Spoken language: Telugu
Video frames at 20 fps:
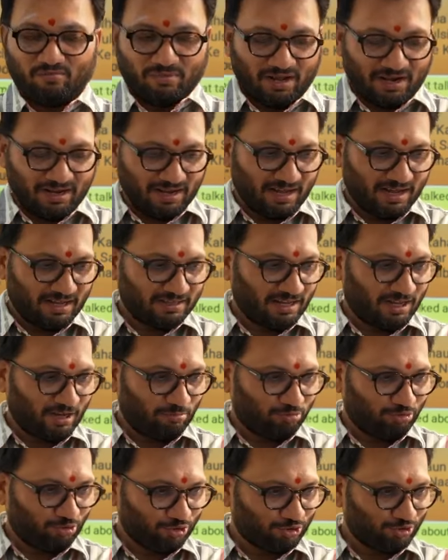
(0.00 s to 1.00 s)
మర్యాద
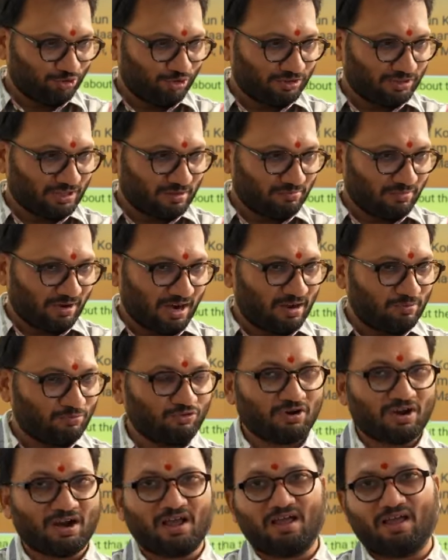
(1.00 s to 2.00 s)
పురుషోత్తం
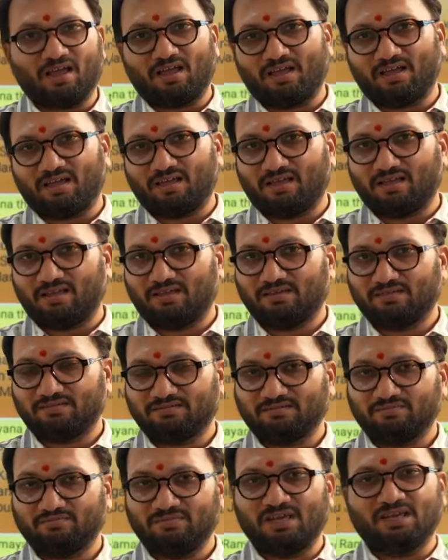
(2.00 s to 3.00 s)
రాముడురా
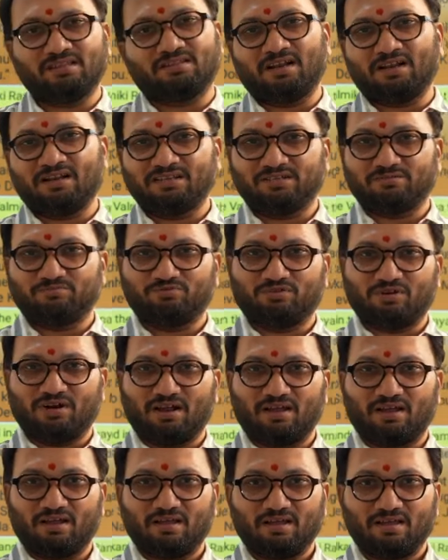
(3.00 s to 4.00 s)
మీ అందరికీ
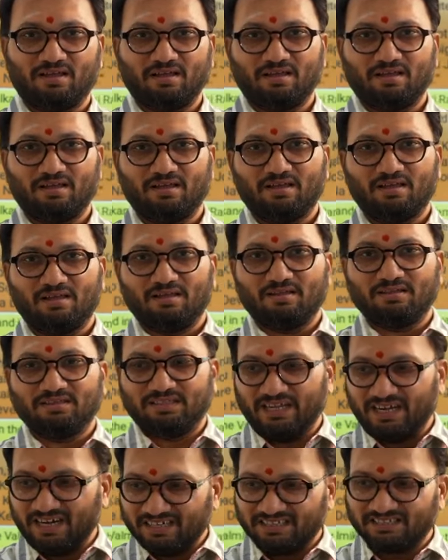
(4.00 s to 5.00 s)
చెప్తున్నా
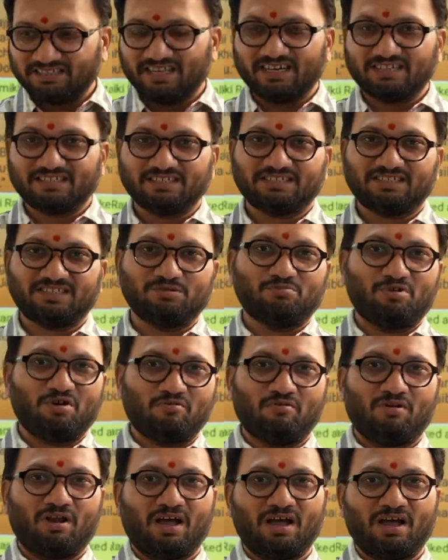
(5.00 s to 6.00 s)
తెలిసి తెలిసి
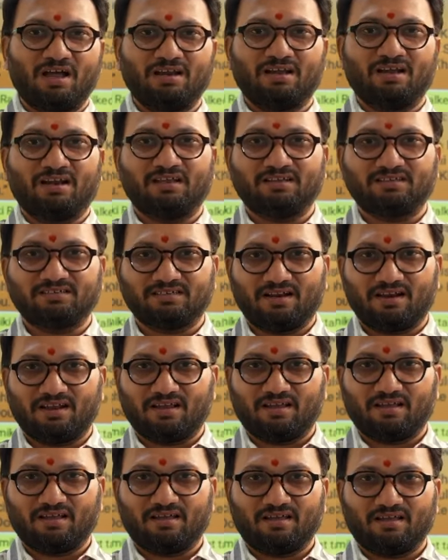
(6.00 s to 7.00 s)
చీమకు కూడా హాని కలిగించలే